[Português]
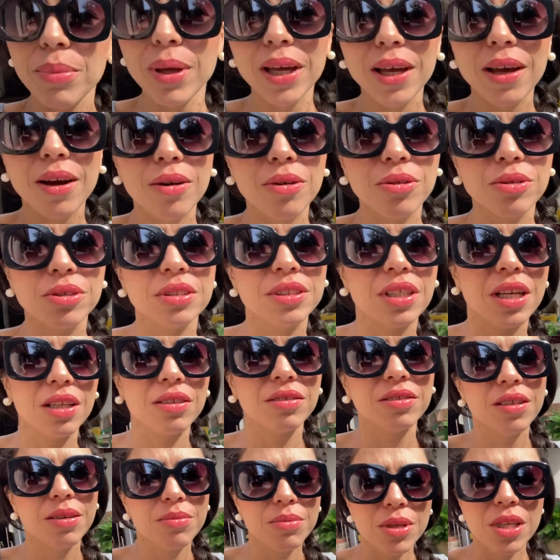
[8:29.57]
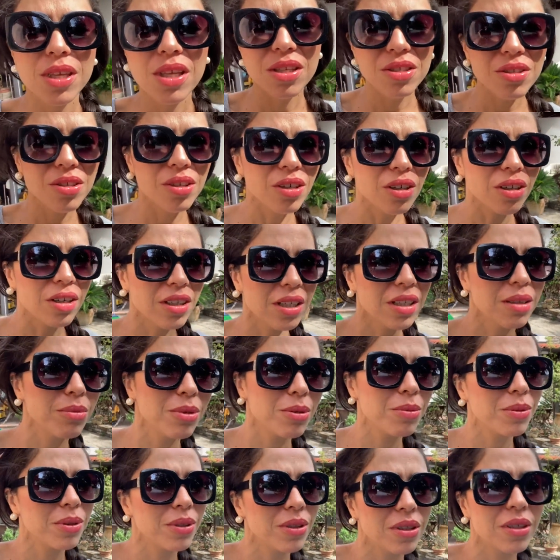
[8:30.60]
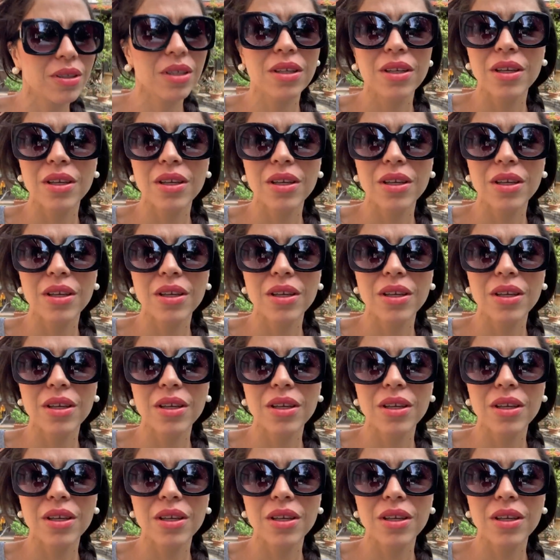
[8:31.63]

pegar o contrato da minha escola, bebê.